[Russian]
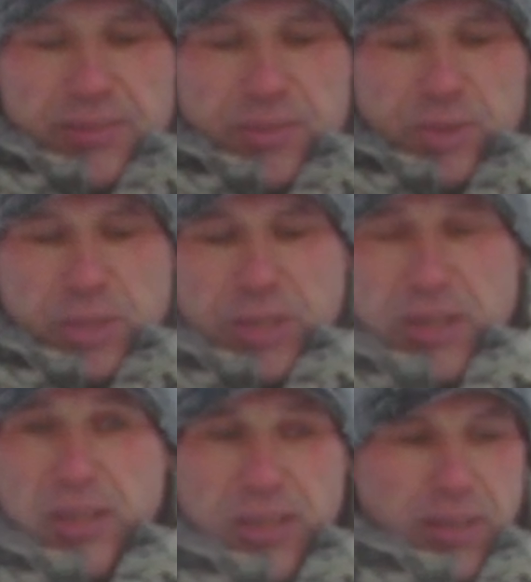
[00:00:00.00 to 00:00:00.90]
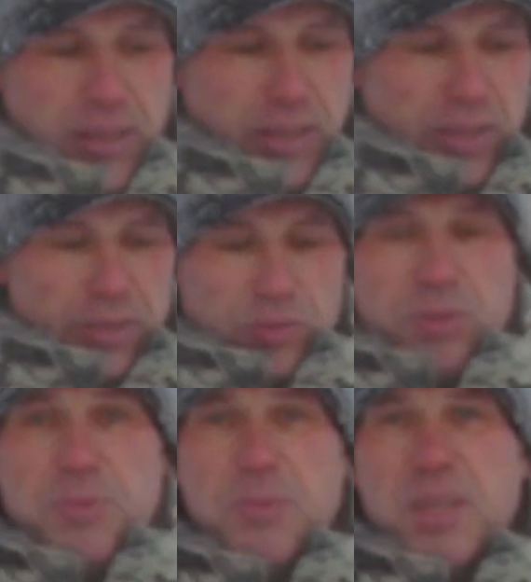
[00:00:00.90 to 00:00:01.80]
Вот. Но ну,
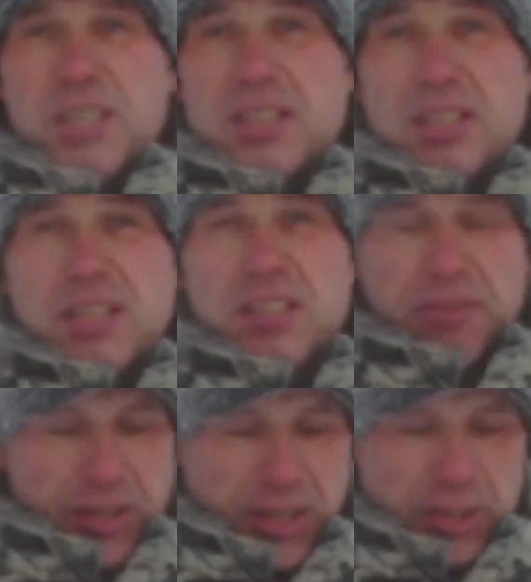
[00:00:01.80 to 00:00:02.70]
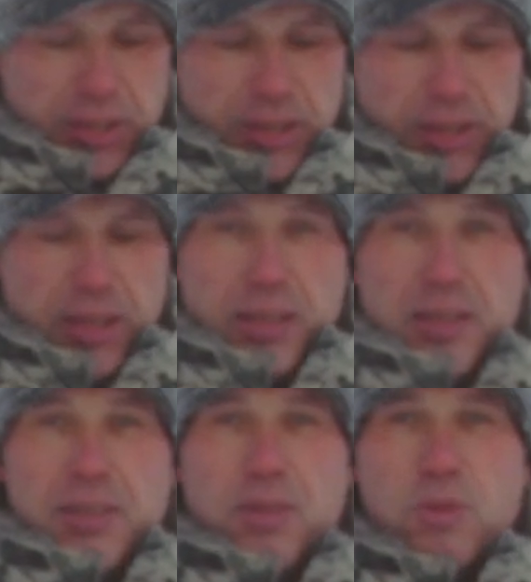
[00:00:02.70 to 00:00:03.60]
тем не менее, это третий вариант
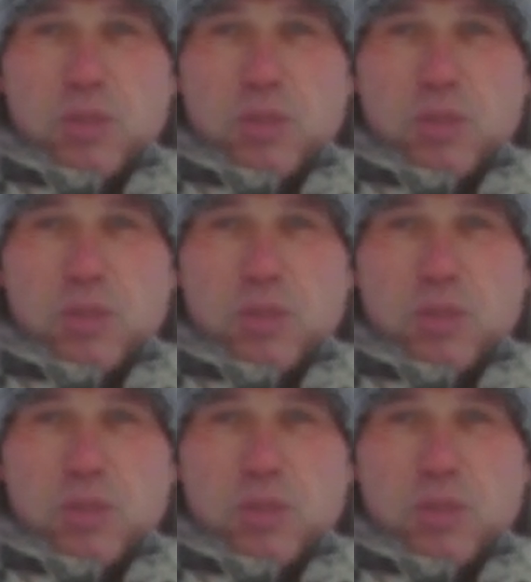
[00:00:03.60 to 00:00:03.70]
э,